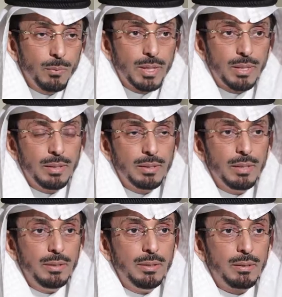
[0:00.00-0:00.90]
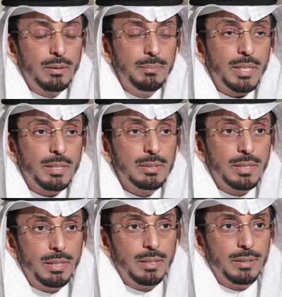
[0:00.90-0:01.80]
وذلك لعظم
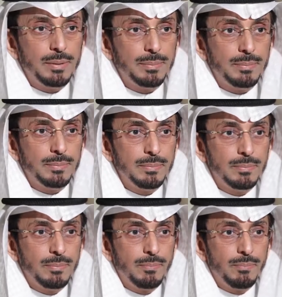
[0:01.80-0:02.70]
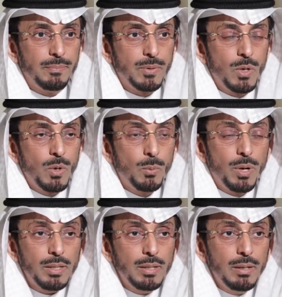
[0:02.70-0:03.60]
قدرها
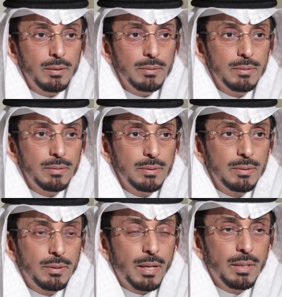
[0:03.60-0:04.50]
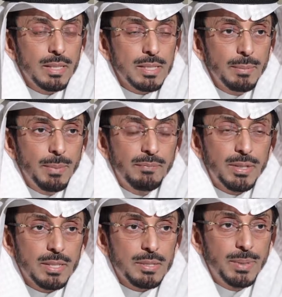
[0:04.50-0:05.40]
وقيل أن السبب
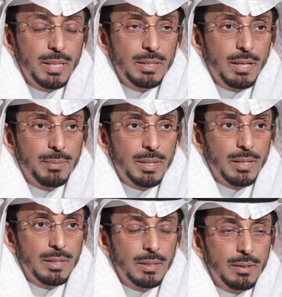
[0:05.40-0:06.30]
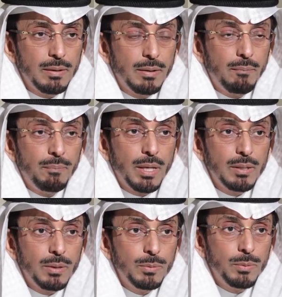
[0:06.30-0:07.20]
في تسميتها بذلك
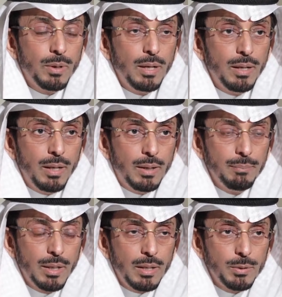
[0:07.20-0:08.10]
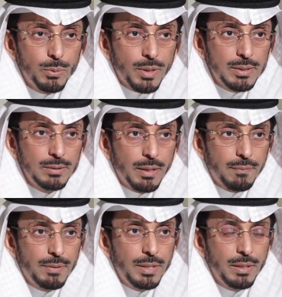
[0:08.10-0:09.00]
بأنه الأعمال تقدر
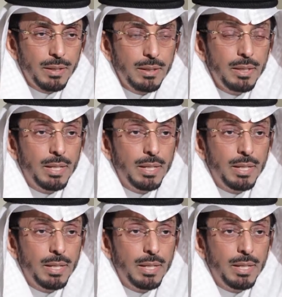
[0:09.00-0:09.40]
فيها